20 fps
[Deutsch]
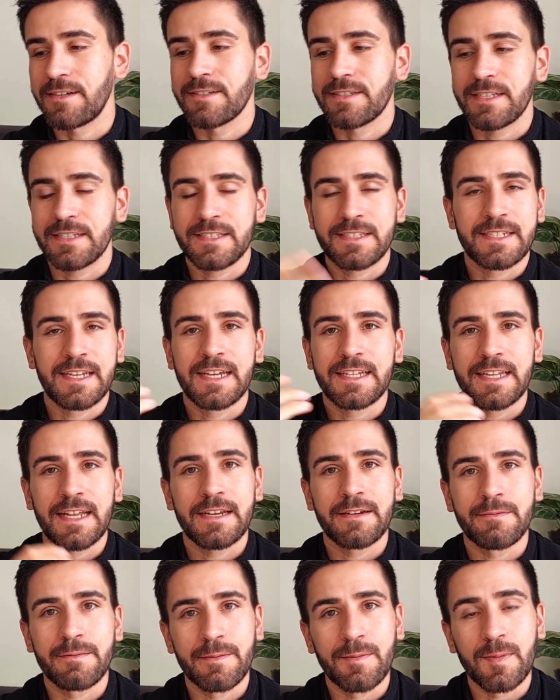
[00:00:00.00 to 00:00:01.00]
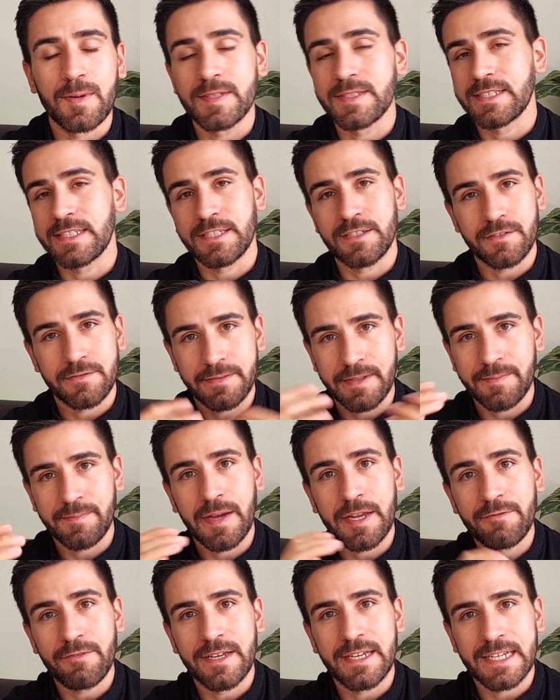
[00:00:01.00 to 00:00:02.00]
auch, dass du da deine Rewards nicht irgendwie
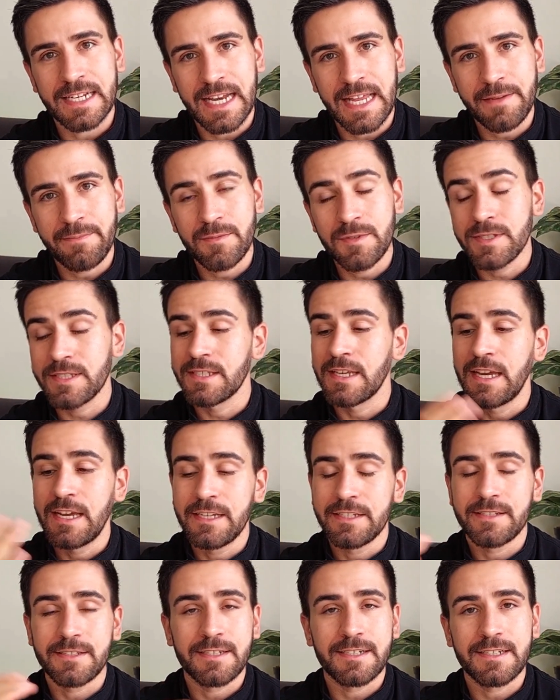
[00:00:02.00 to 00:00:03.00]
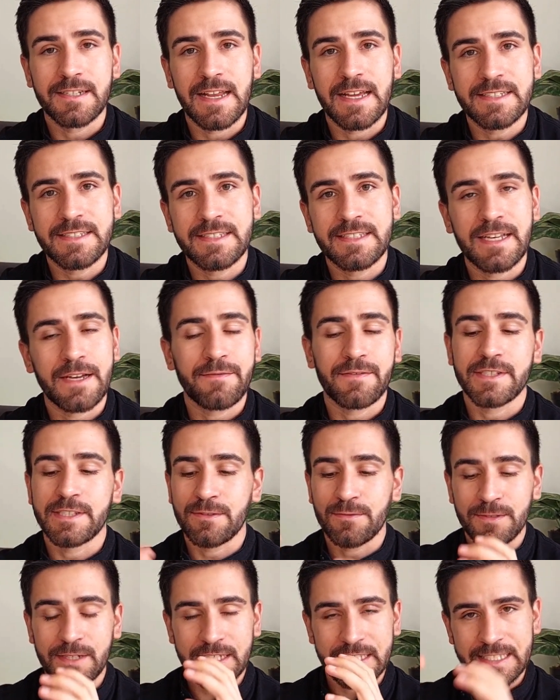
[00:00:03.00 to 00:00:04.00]
manuell claimen musst, sondern da ist es einfach
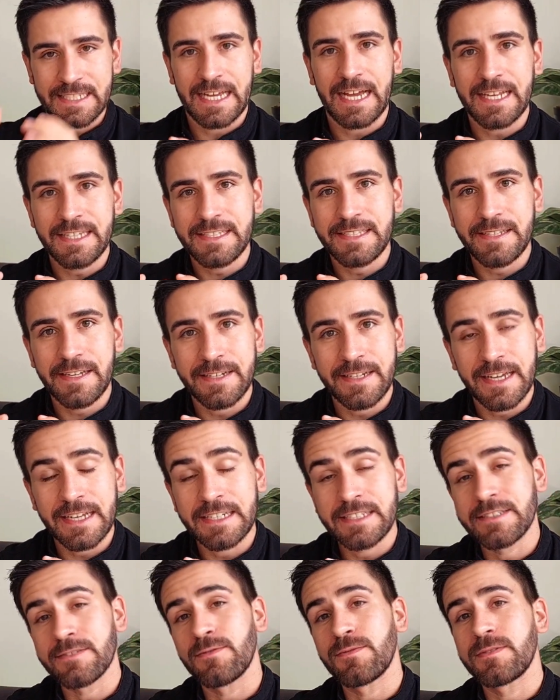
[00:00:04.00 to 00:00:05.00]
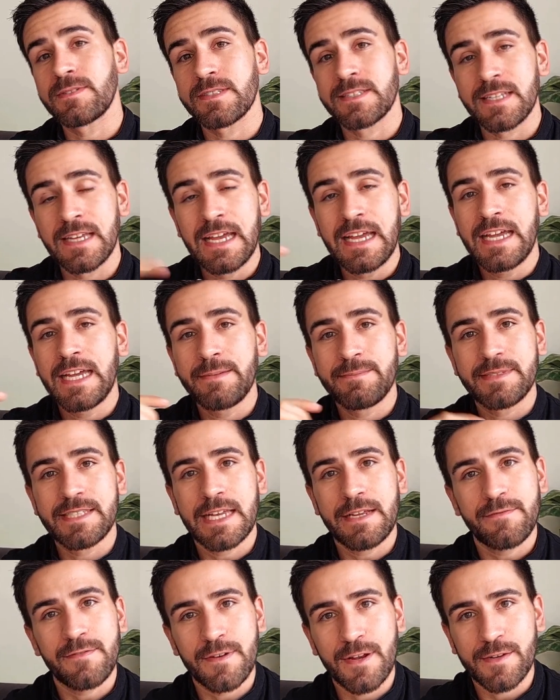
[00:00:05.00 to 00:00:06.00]
so, dass die Anzahl deiner Tokens im
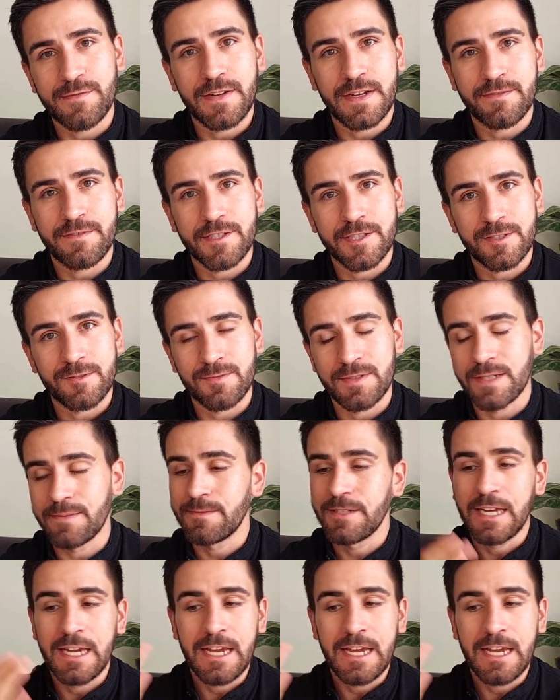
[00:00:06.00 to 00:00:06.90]
Zeitverlauf einfach zunimmt.